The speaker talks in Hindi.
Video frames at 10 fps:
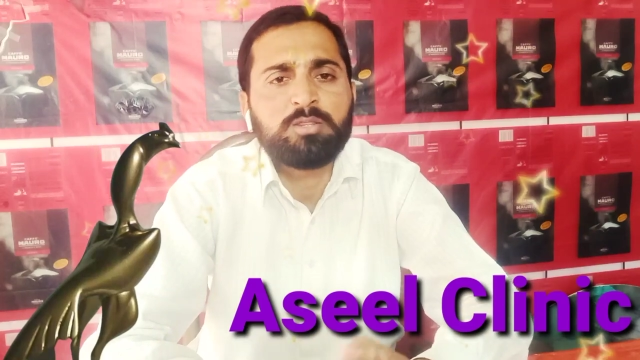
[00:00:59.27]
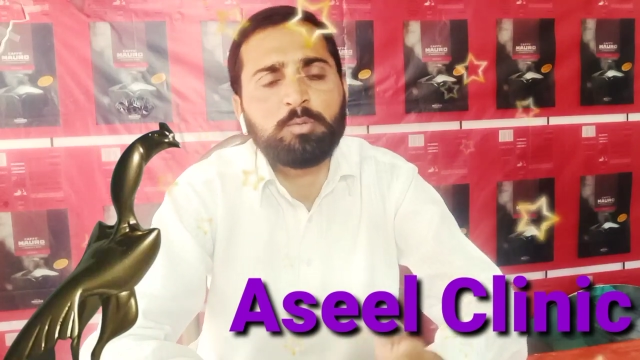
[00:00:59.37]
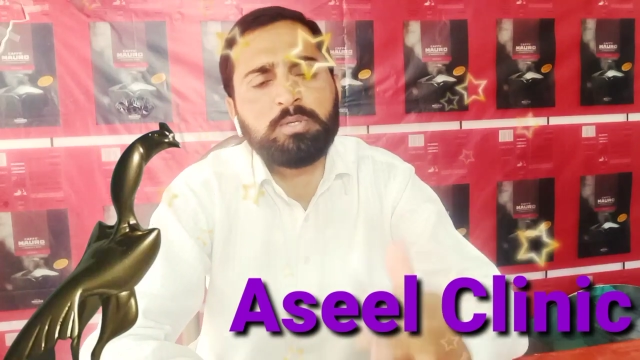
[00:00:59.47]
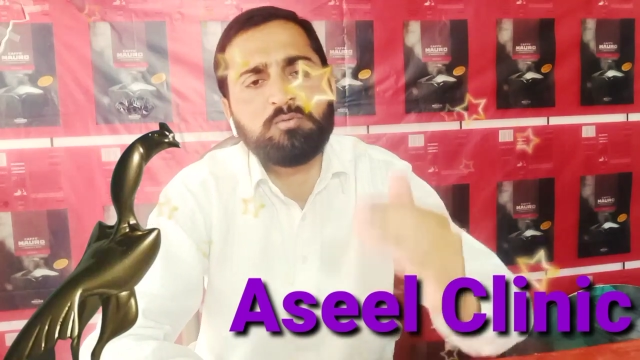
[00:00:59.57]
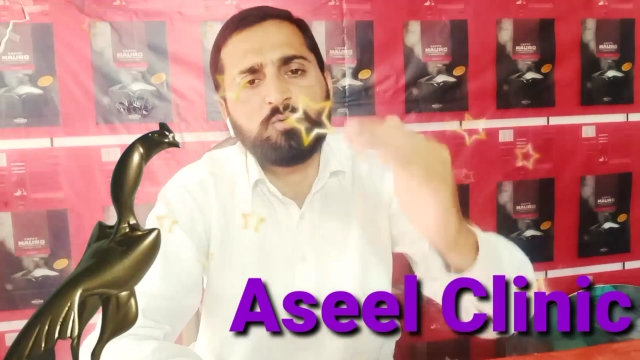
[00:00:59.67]

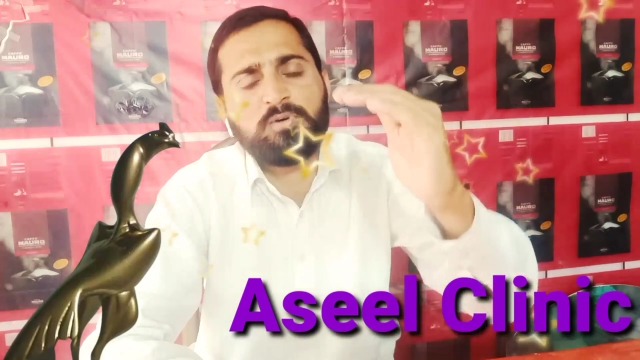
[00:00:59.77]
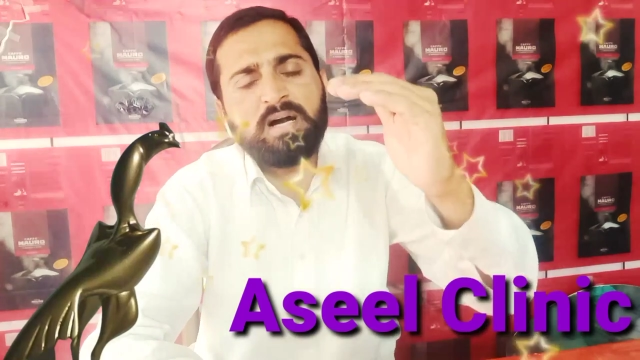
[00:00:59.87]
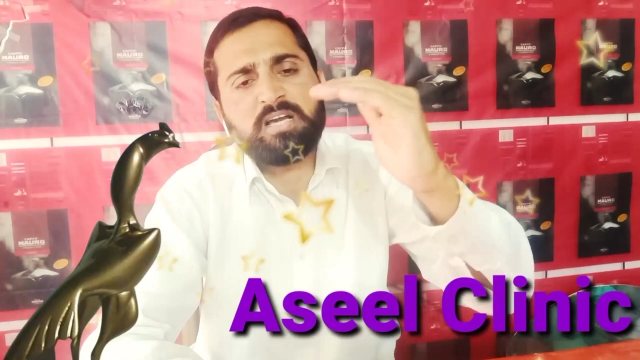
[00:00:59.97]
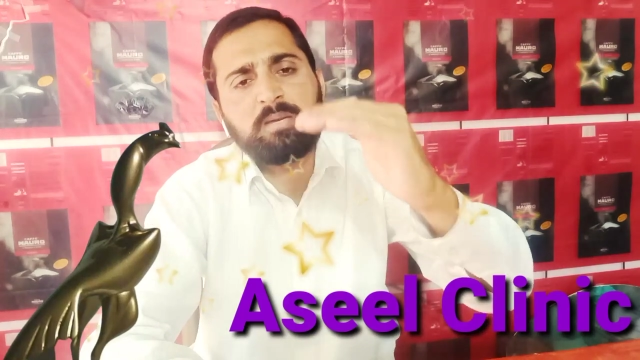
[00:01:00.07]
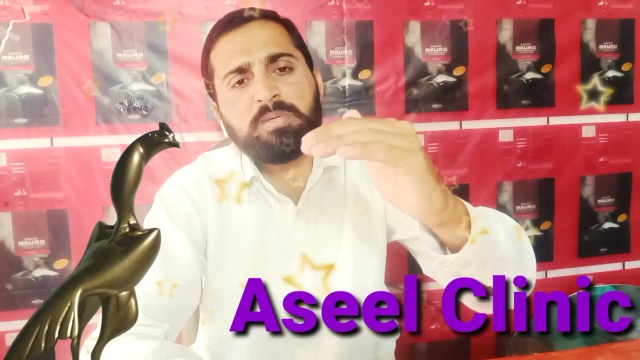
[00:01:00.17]
तो फिर वो
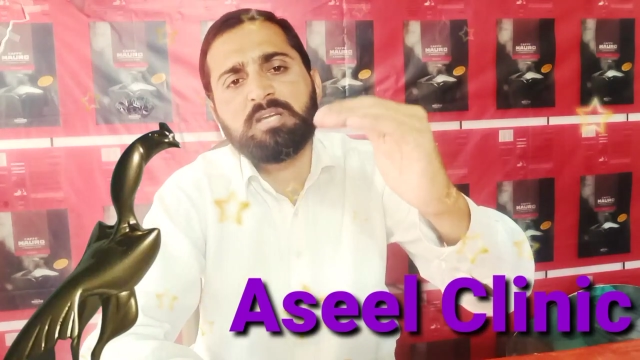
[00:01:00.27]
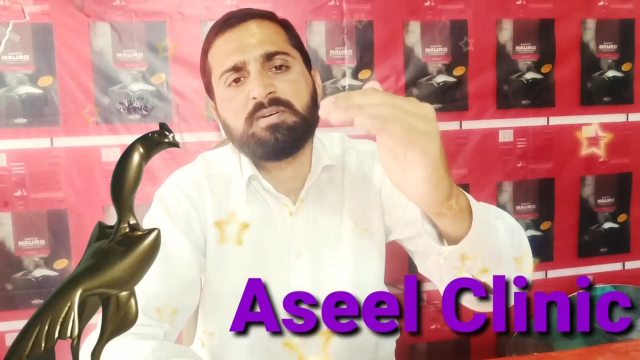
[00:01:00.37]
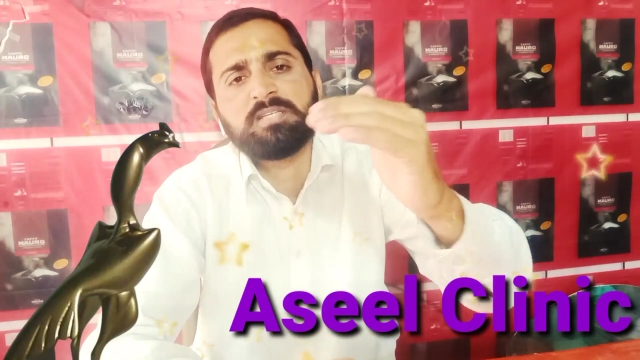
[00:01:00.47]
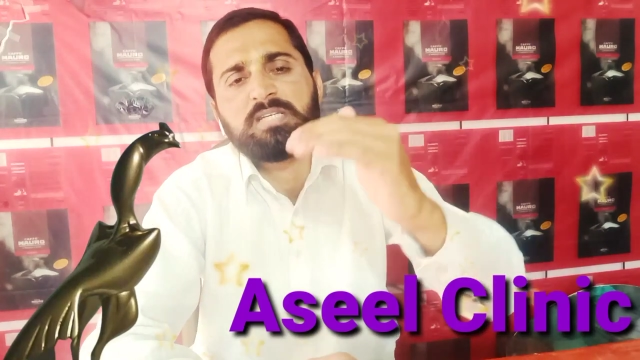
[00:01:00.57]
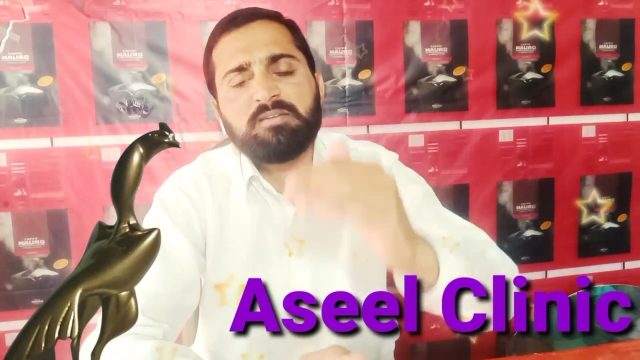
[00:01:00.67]
वहाँ गर्मी की
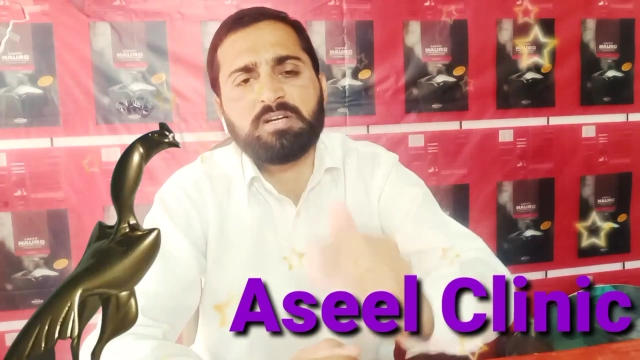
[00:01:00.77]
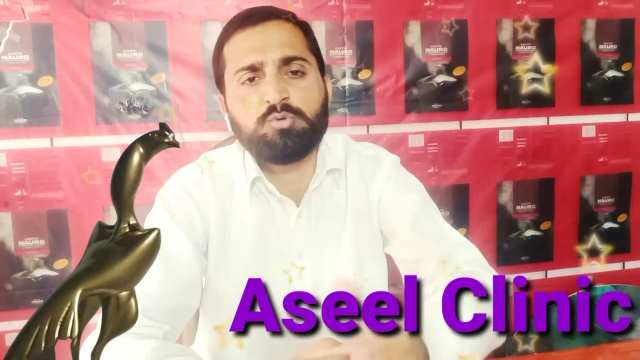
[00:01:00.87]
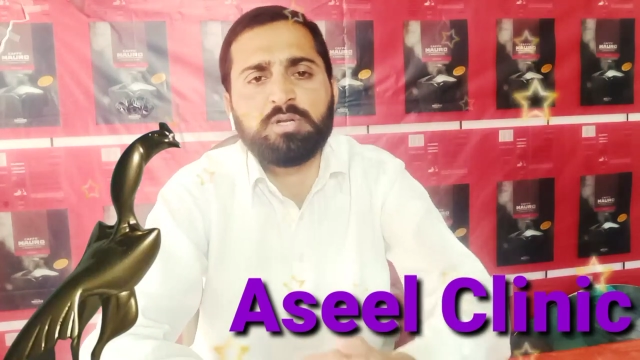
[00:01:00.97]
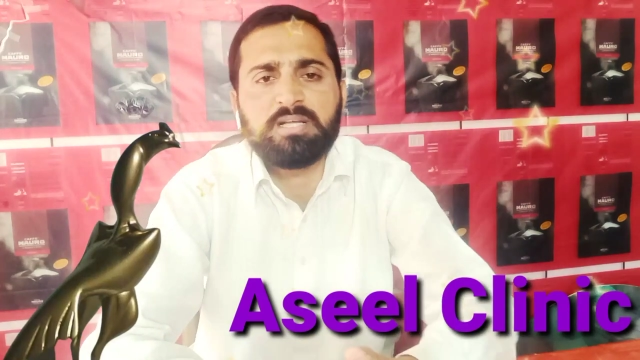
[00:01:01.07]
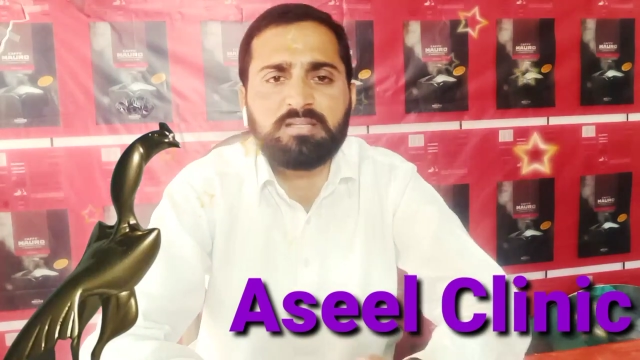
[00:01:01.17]
वजह से जानवर
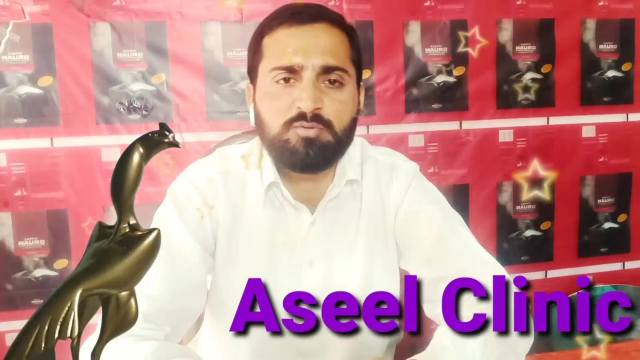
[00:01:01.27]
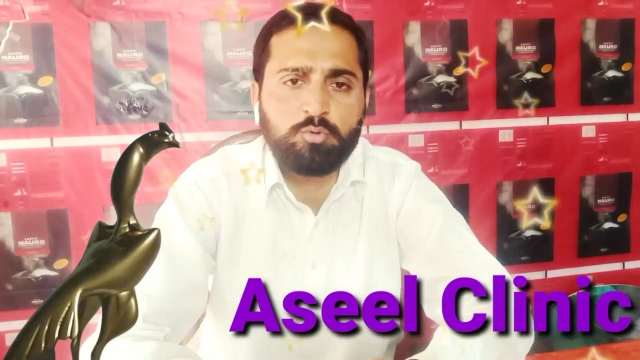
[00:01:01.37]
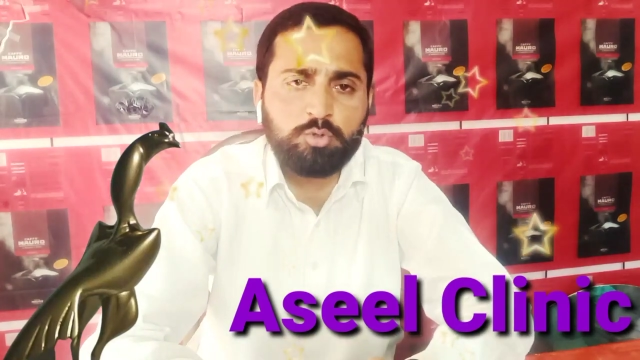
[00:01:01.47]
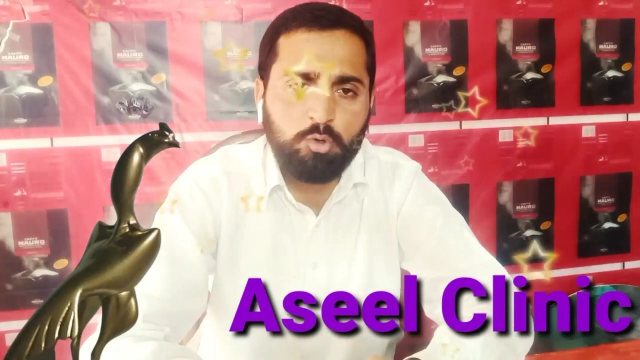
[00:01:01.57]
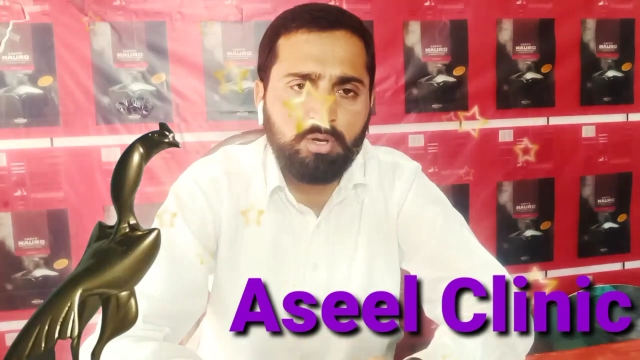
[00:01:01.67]
जो है ना
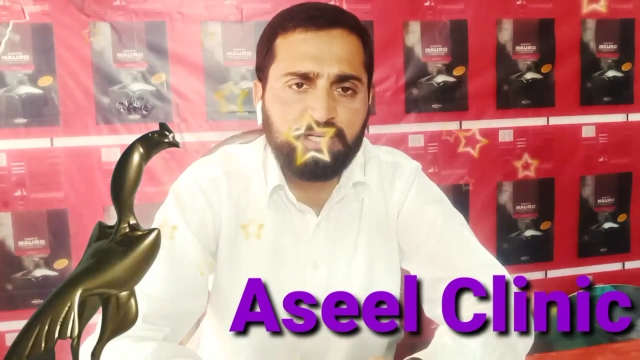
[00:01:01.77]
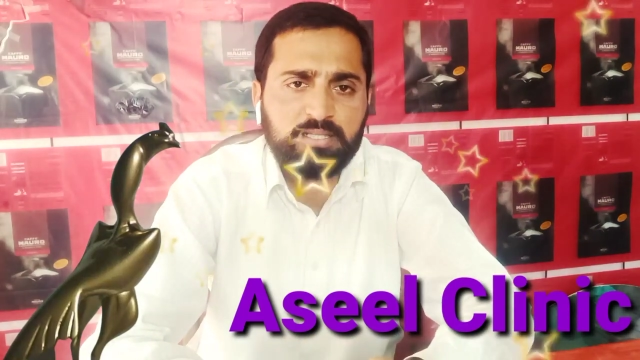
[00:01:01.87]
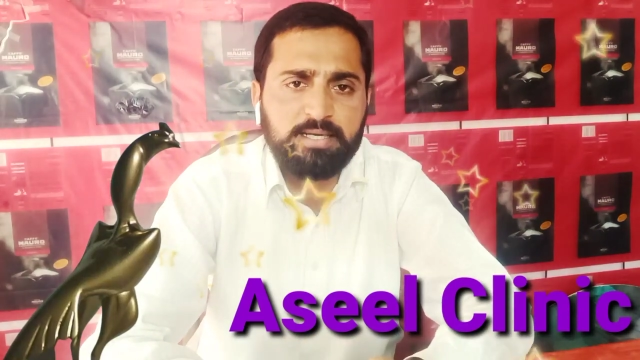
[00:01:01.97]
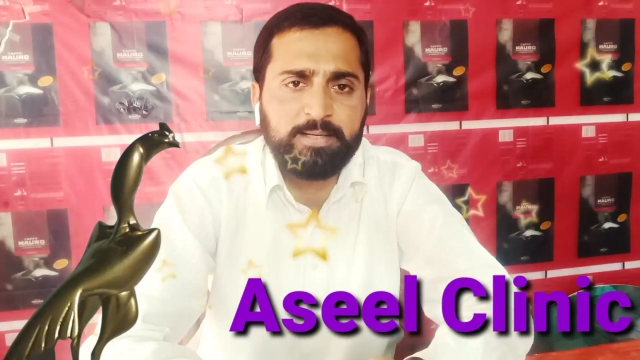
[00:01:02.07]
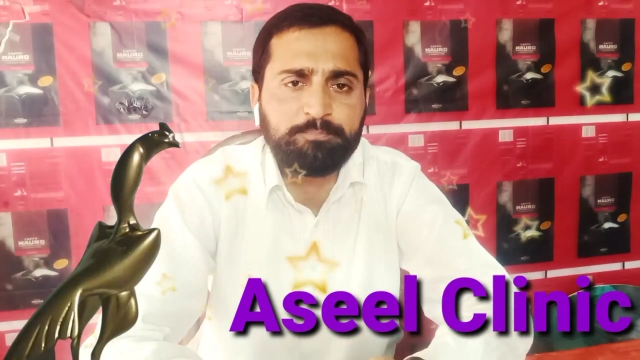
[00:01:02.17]
उनको तव लग
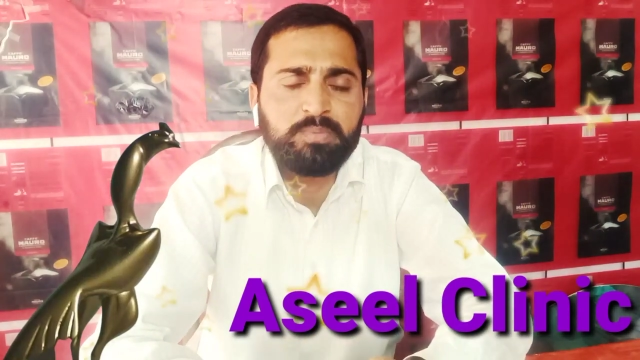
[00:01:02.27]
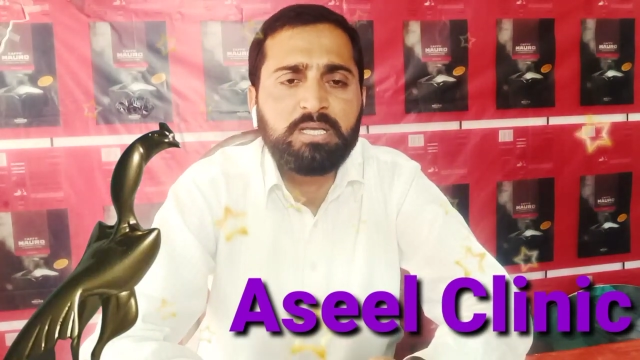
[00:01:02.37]
जाता है